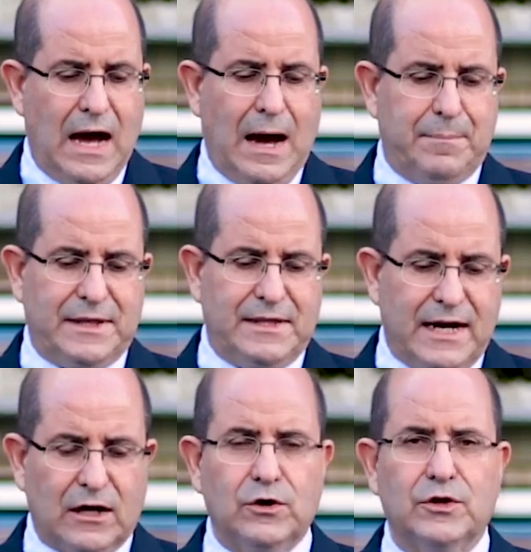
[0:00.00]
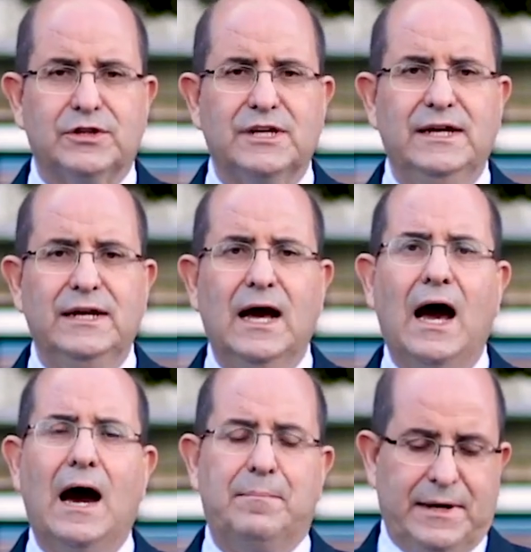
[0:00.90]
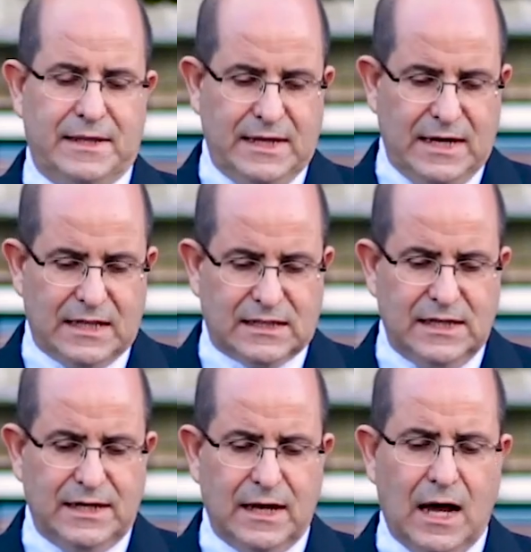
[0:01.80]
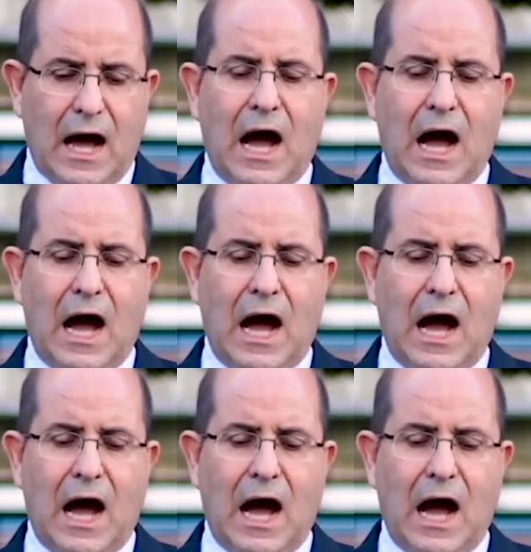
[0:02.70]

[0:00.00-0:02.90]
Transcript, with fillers: Aprender a conocer, aprender a hacer,